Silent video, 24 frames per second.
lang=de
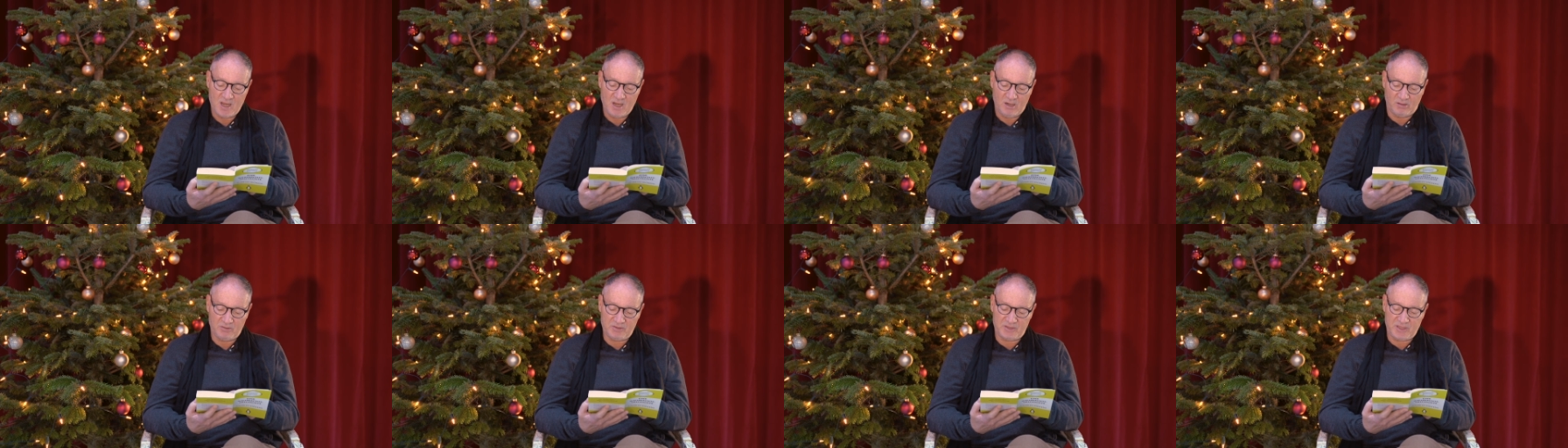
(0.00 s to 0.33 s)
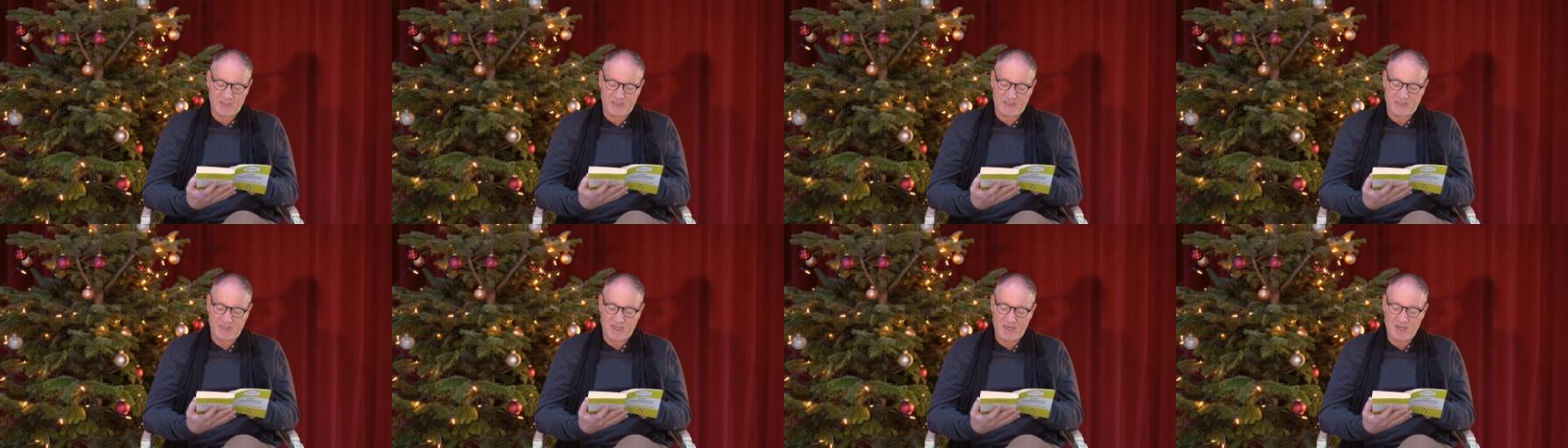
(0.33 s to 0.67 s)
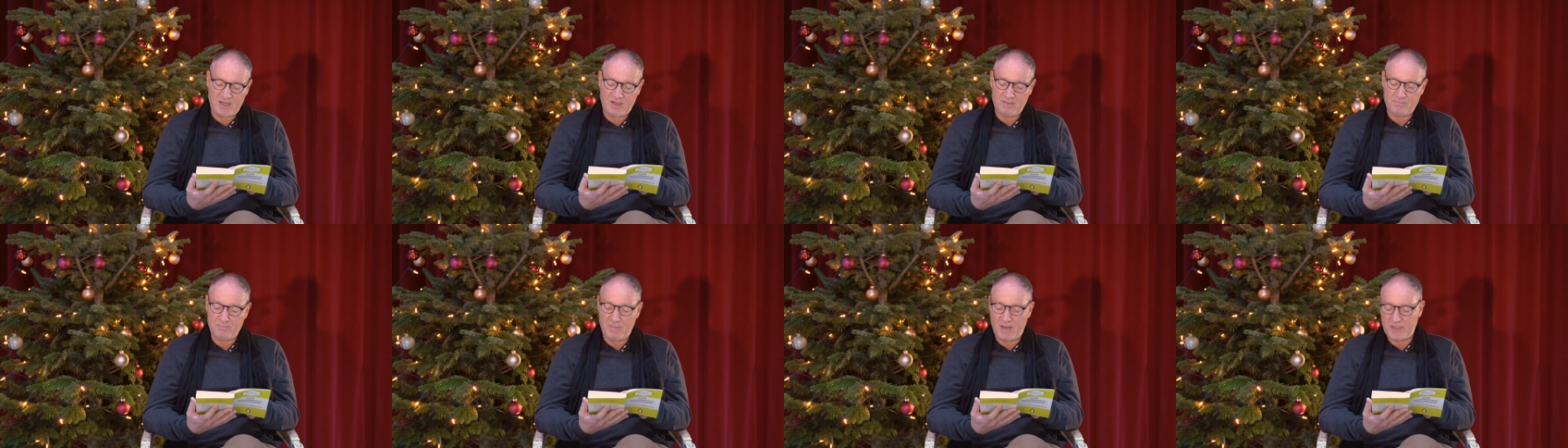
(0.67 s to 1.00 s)
und sich
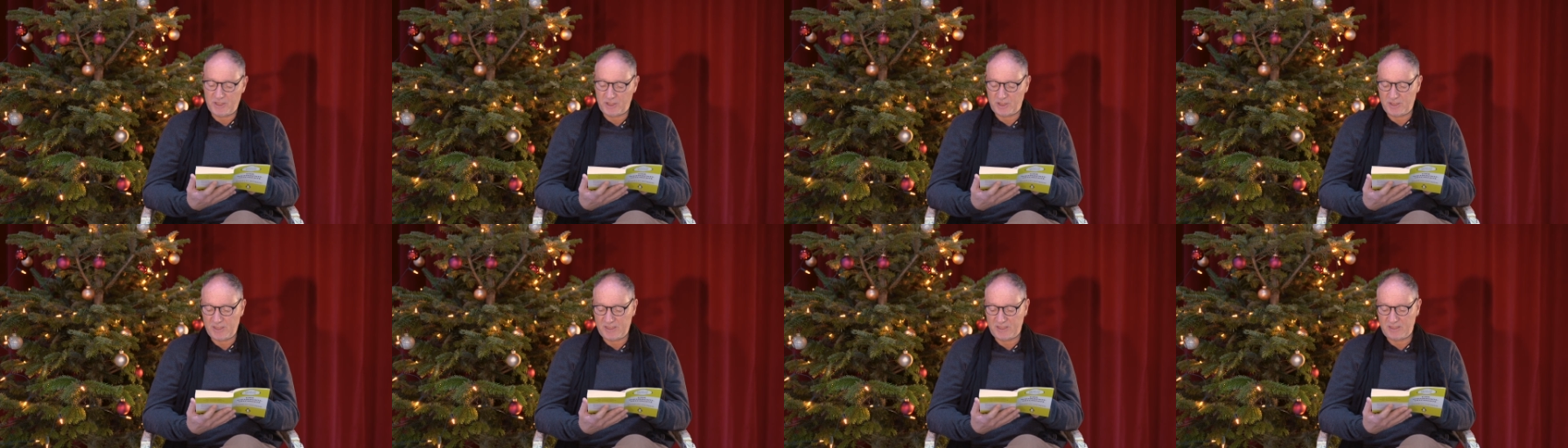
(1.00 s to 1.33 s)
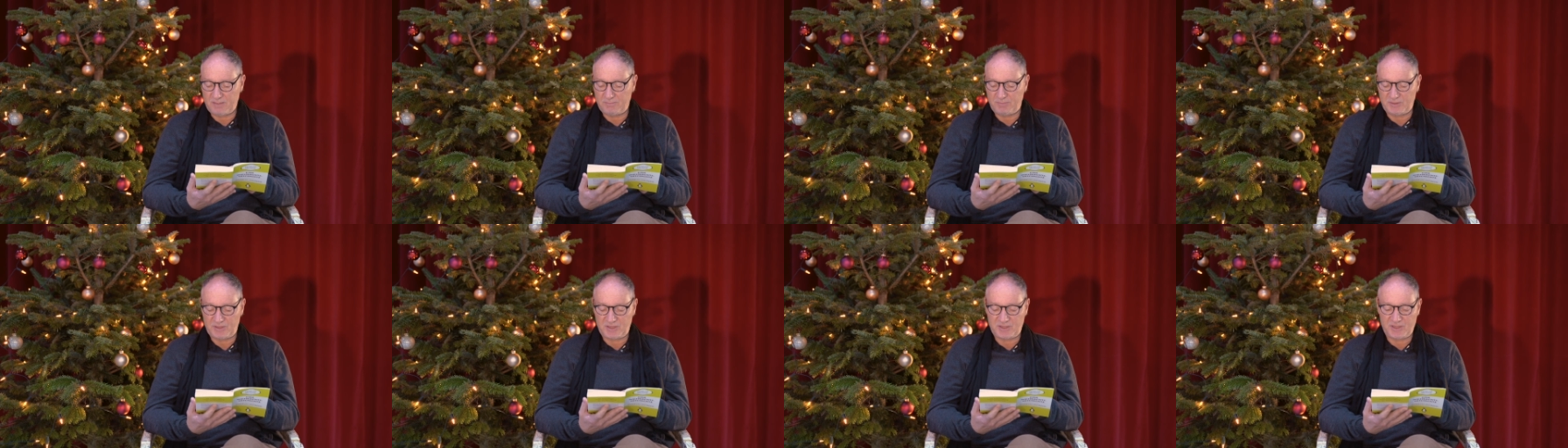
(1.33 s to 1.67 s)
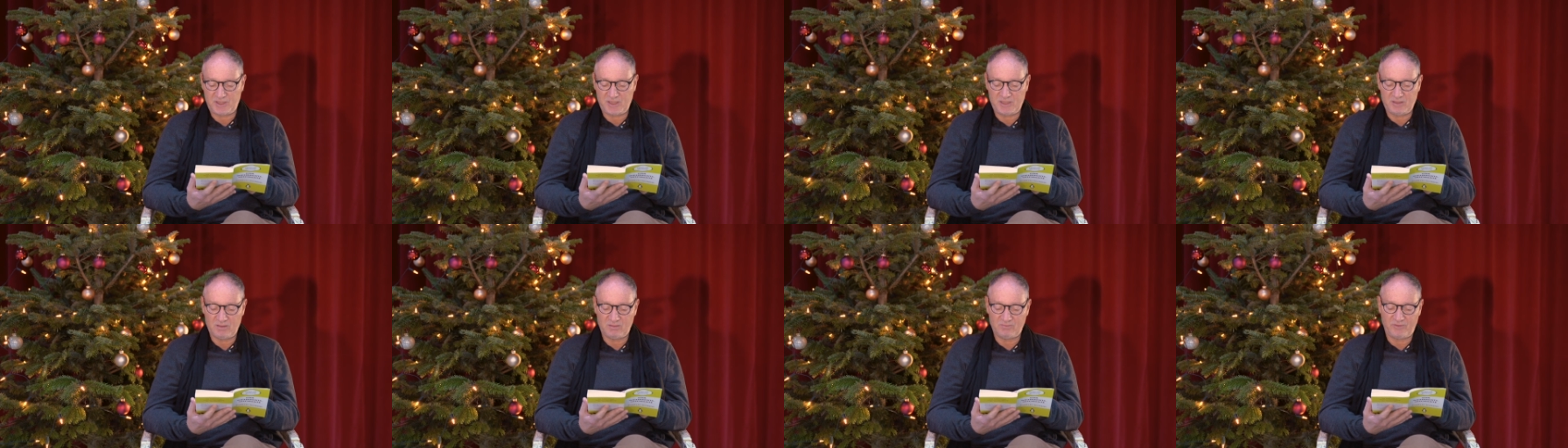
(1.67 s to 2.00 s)
jede menschliche
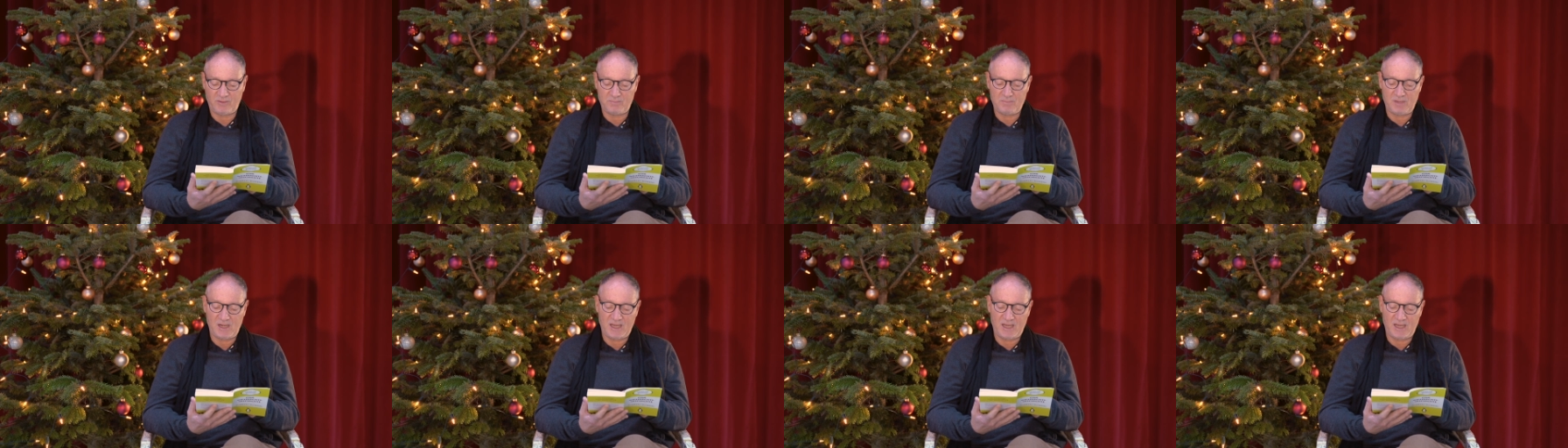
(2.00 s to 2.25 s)
Beziehung vom